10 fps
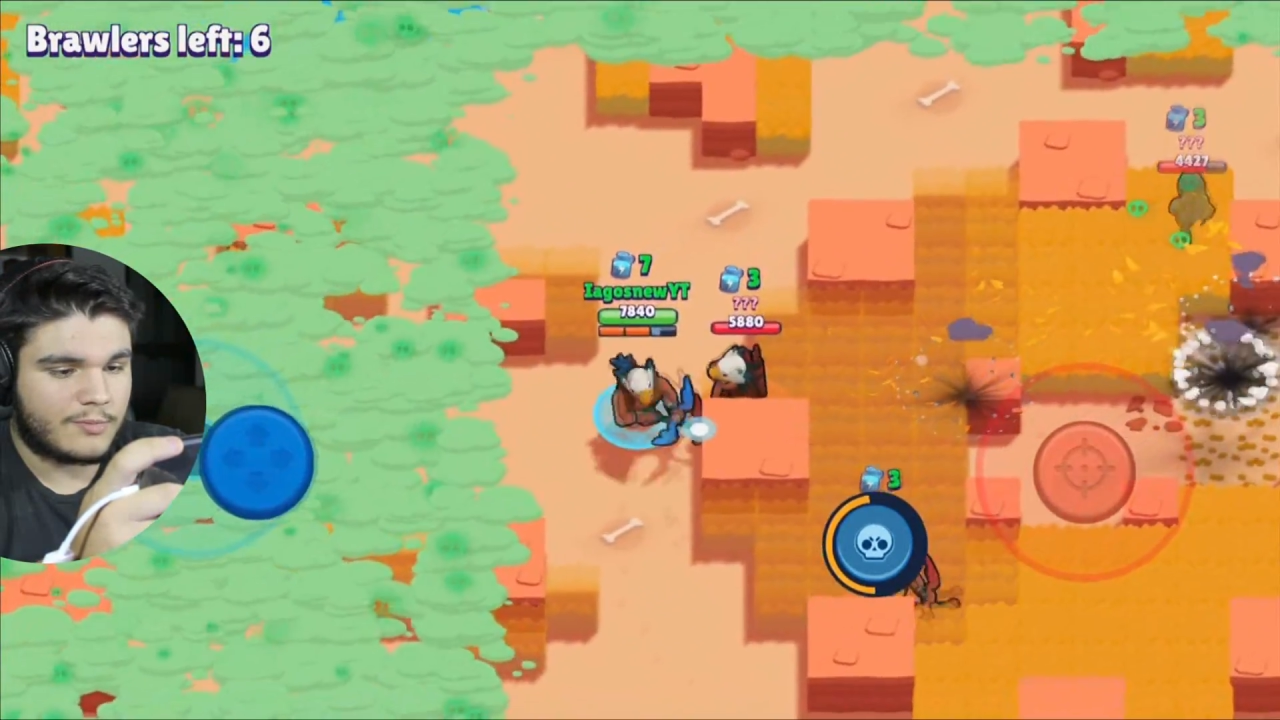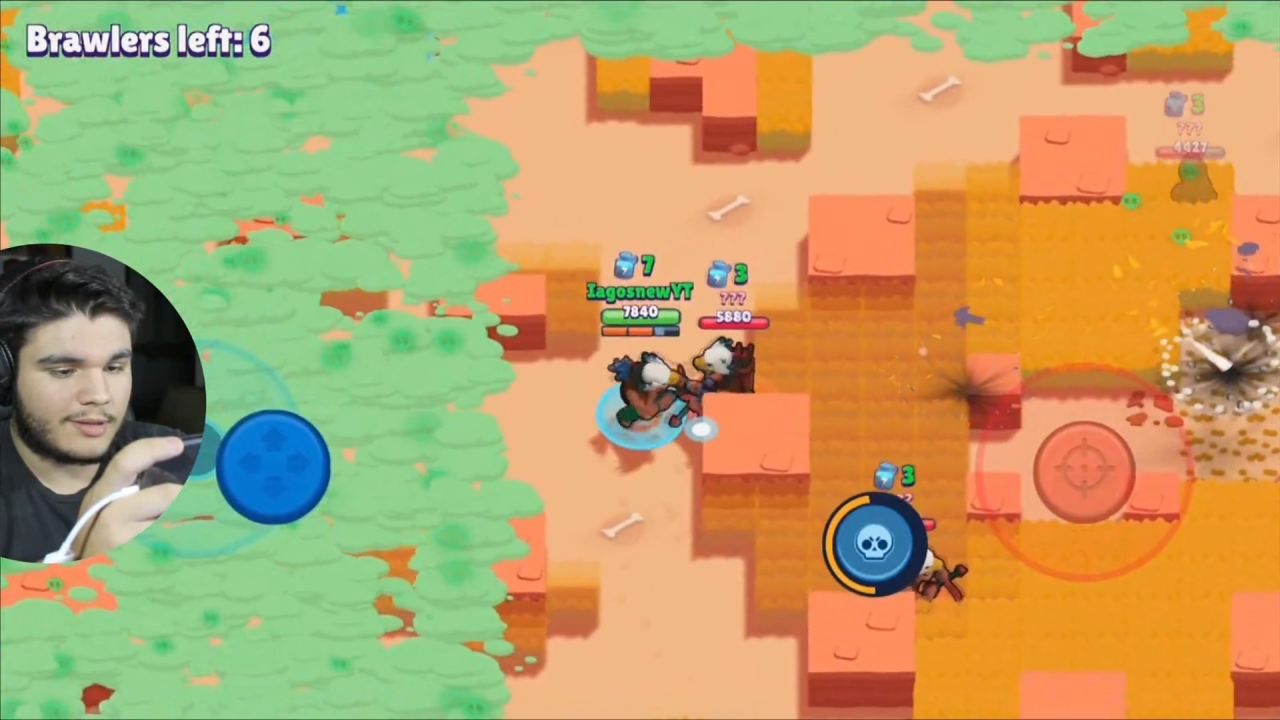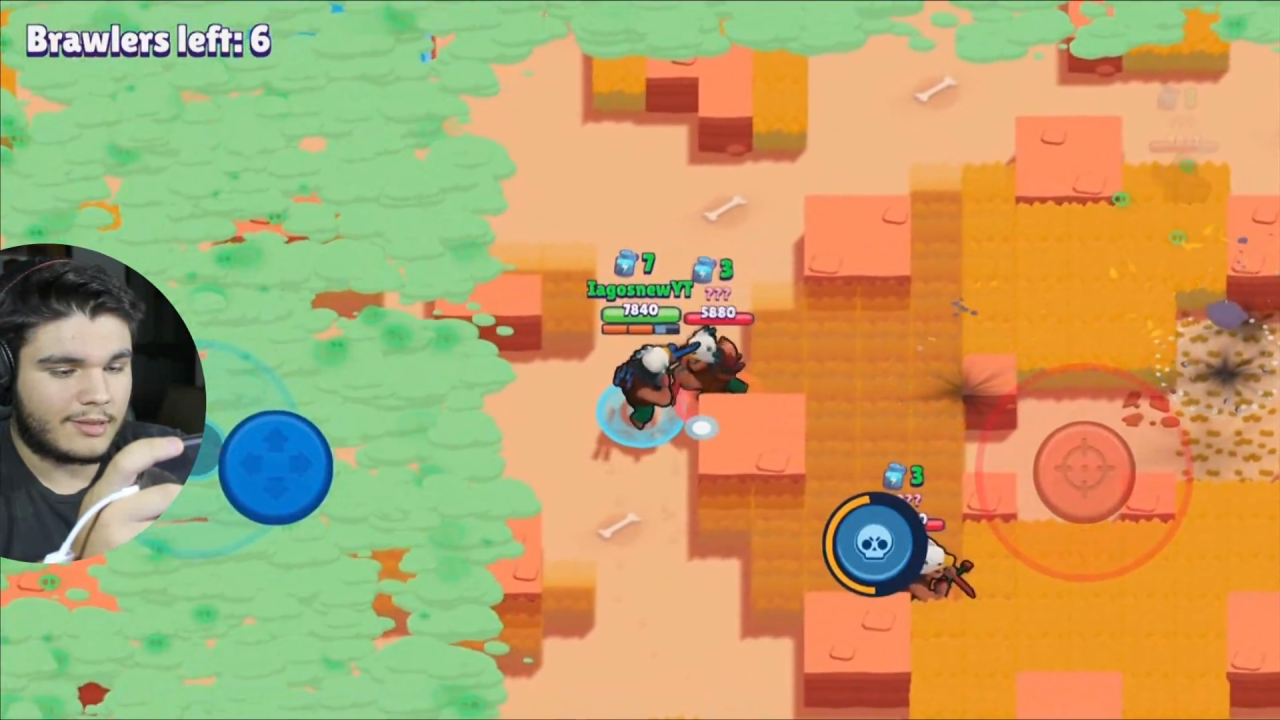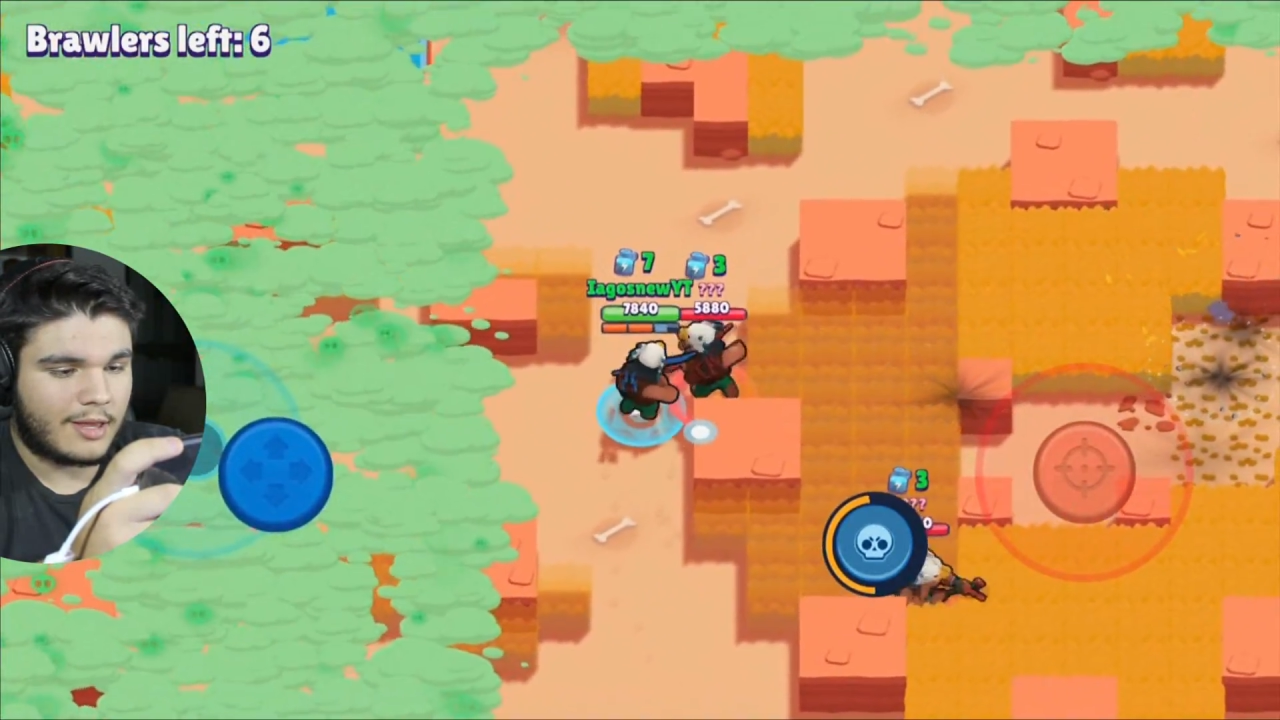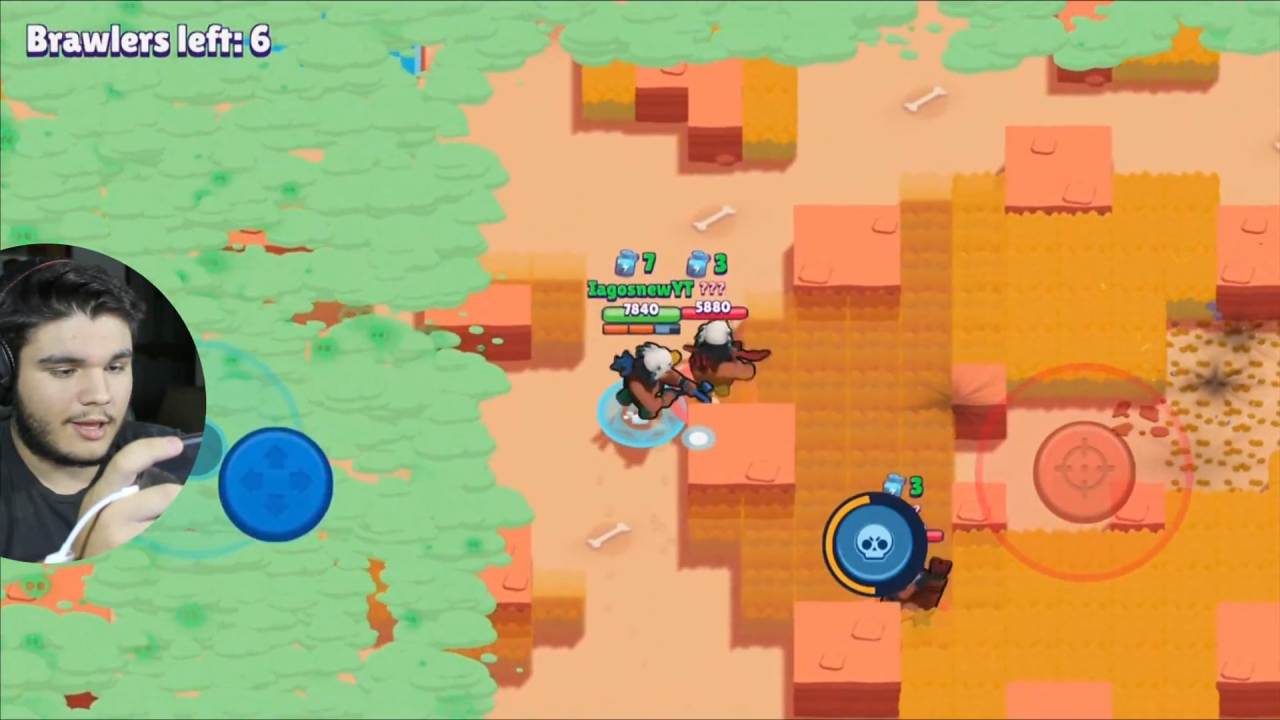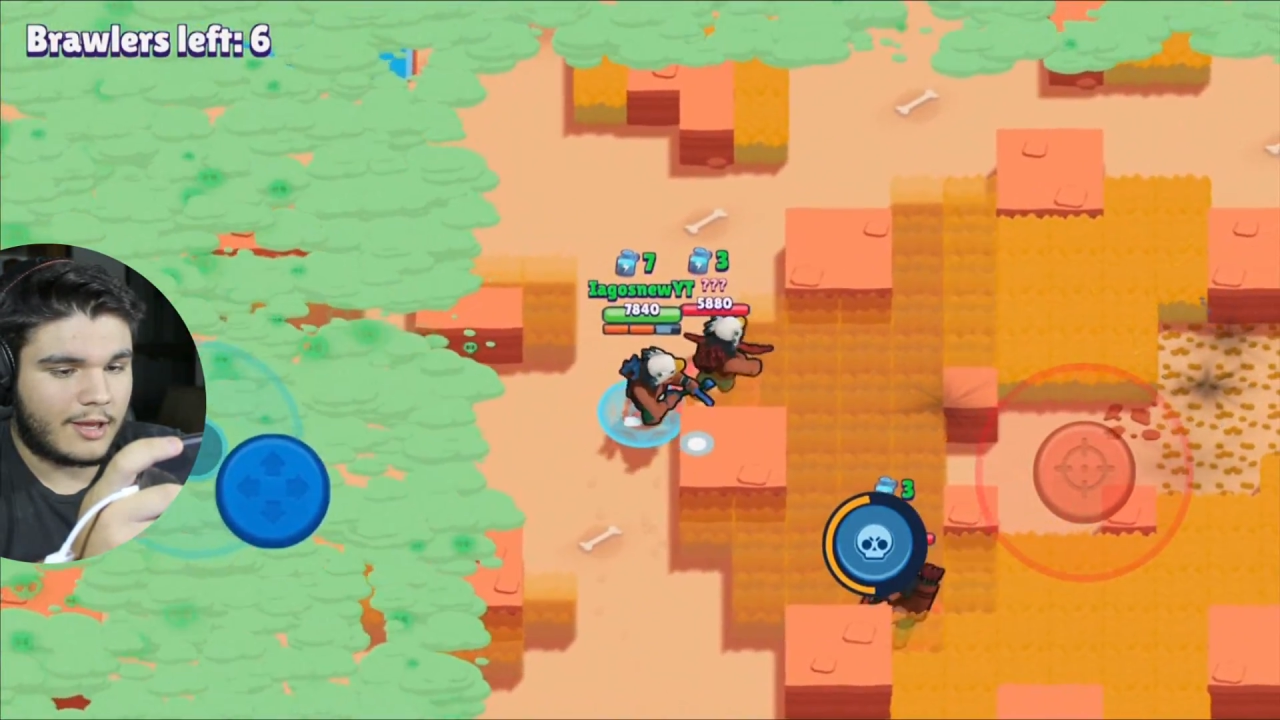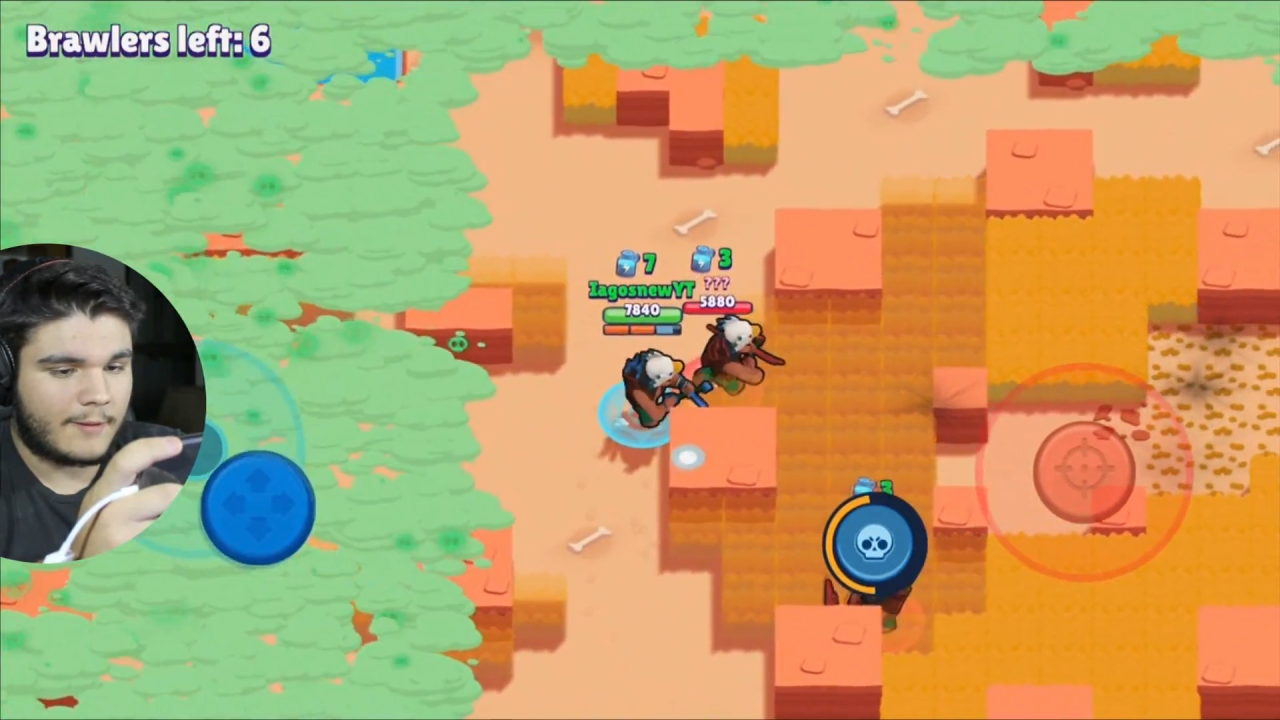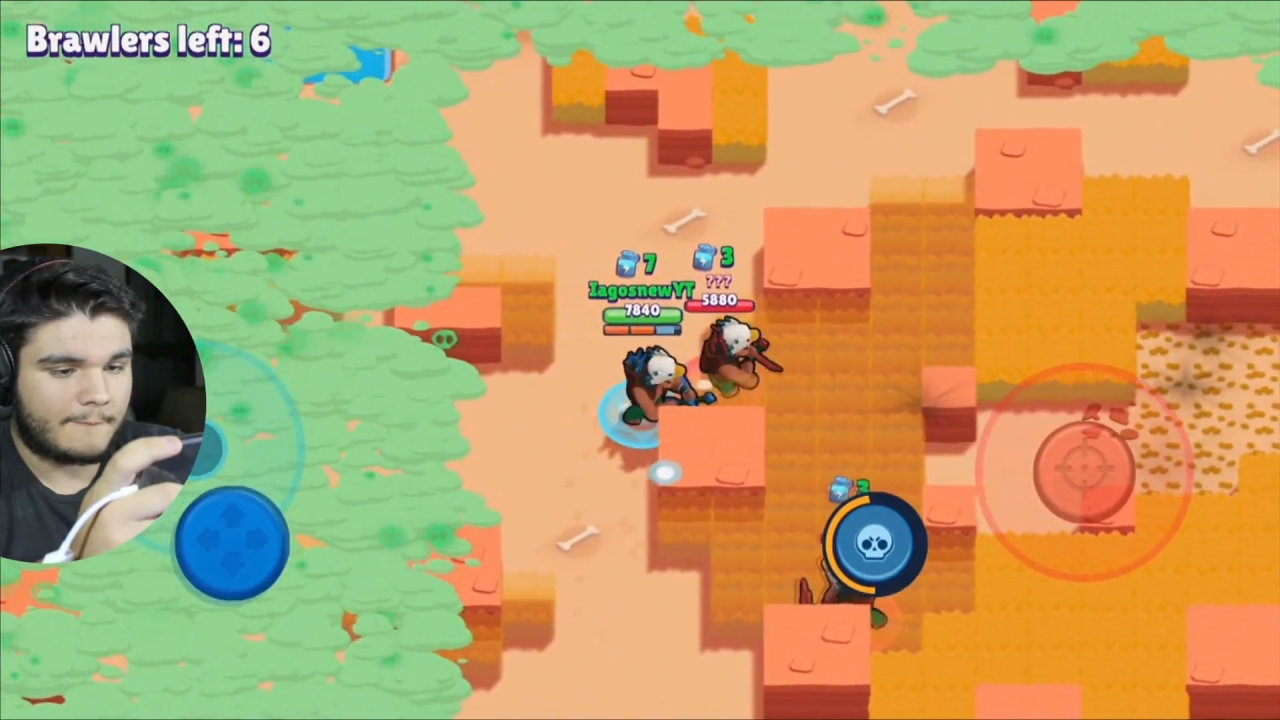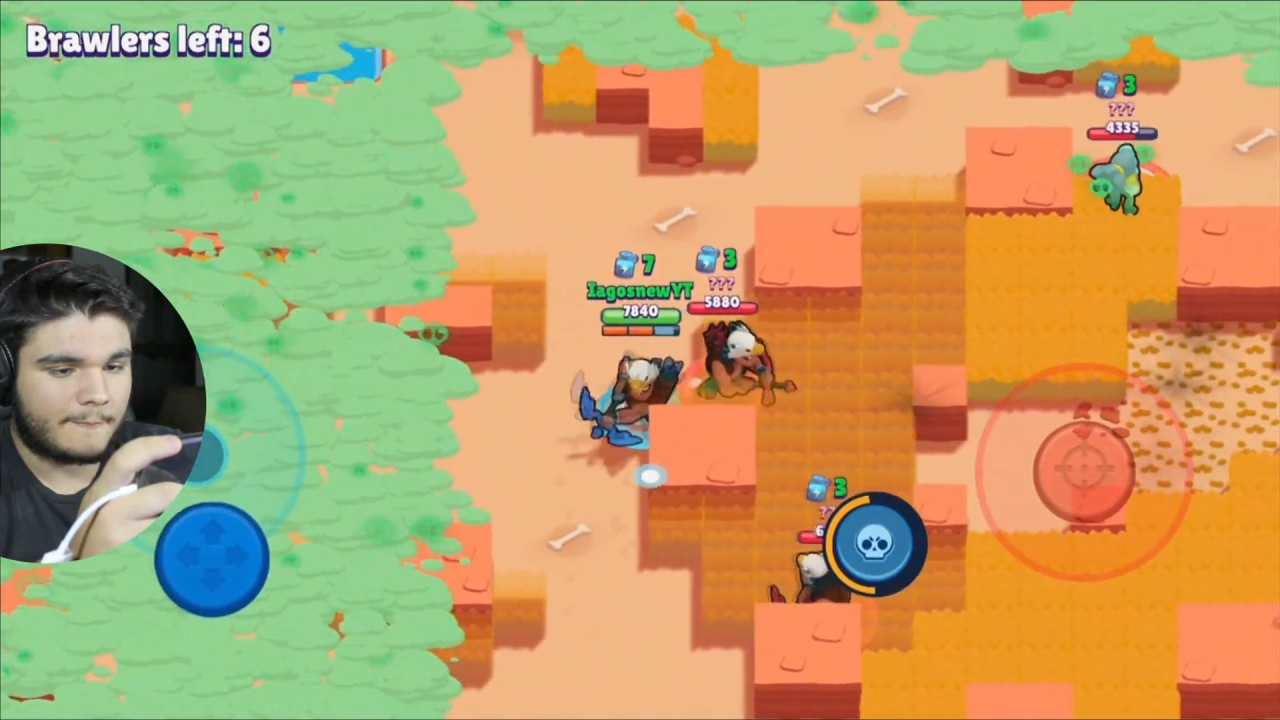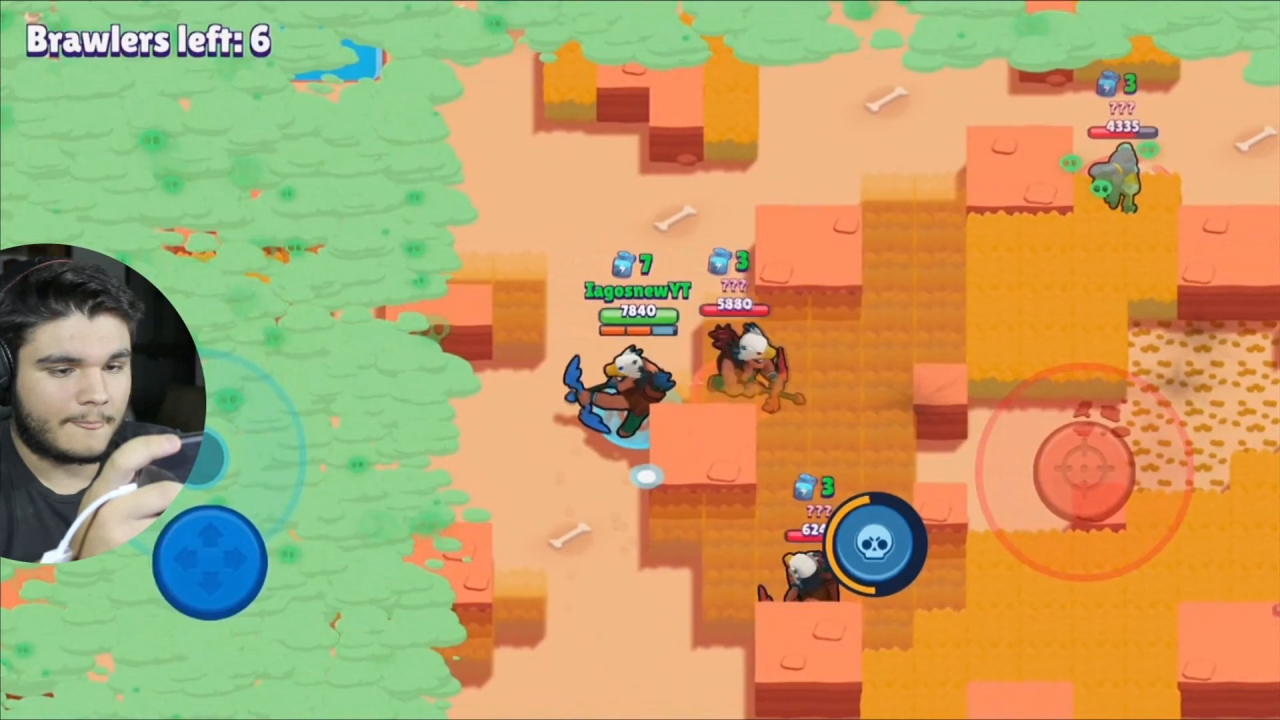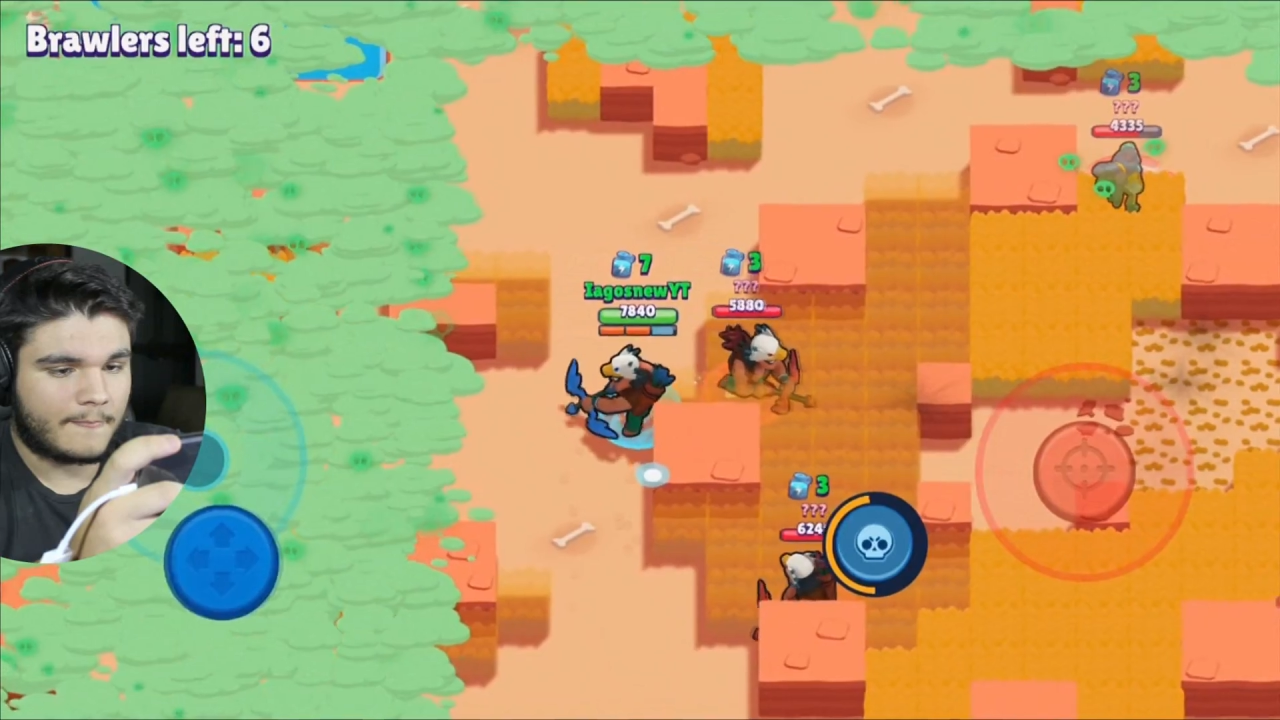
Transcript: matar.